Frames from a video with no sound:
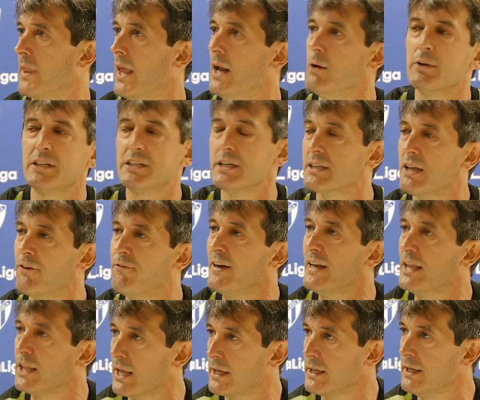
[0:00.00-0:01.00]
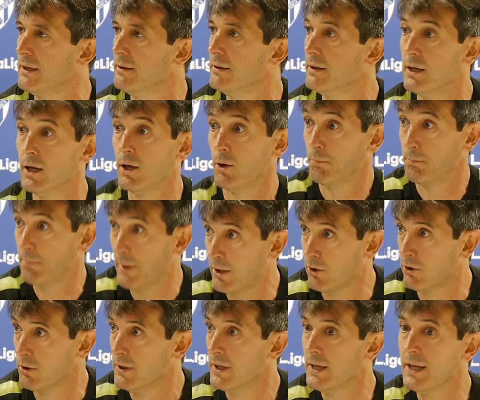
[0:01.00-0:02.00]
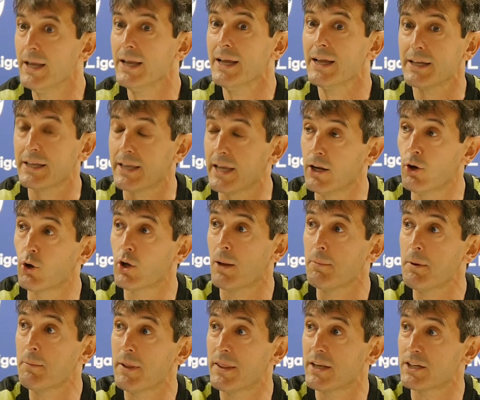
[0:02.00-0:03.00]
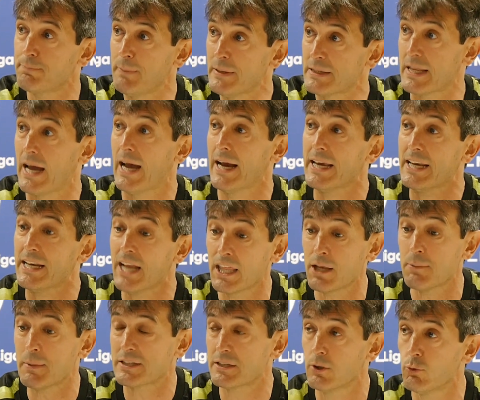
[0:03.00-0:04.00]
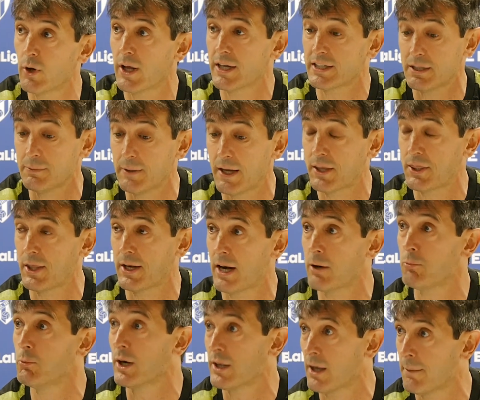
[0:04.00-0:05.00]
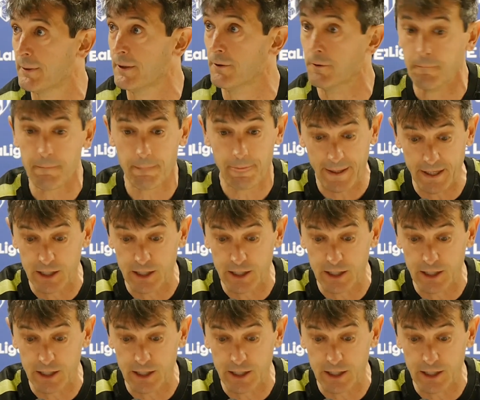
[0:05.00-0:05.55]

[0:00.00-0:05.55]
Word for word: El mister está feliz aquí. Pero creo que a mí me despista y nadie me asegura que se va a cerrar muy rápido.